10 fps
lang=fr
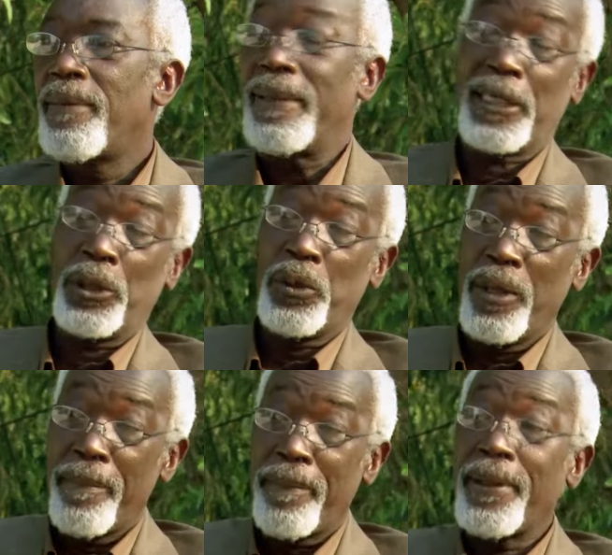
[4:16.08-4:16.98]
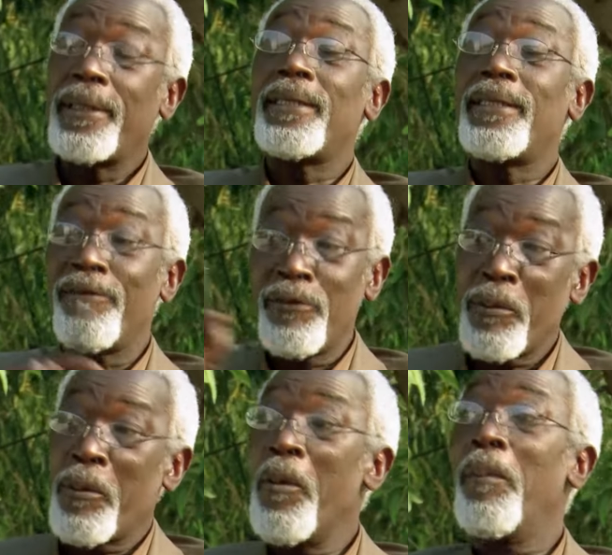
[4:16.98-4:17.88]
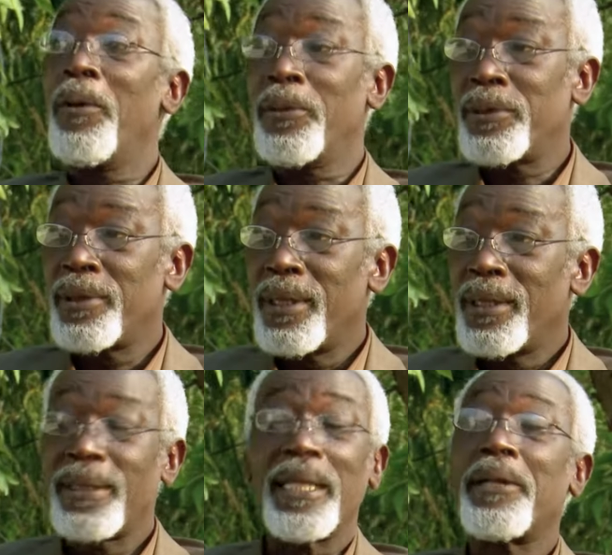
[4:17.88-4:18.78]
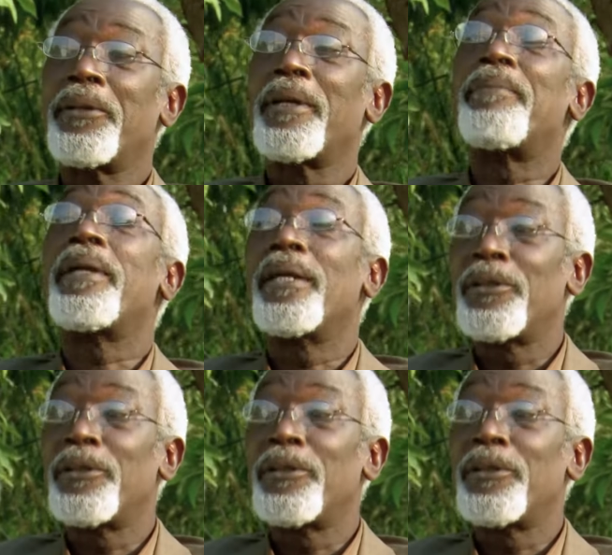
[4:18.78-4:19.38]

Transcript: Parce que tous les pays développés au monde, ce n'est que des pays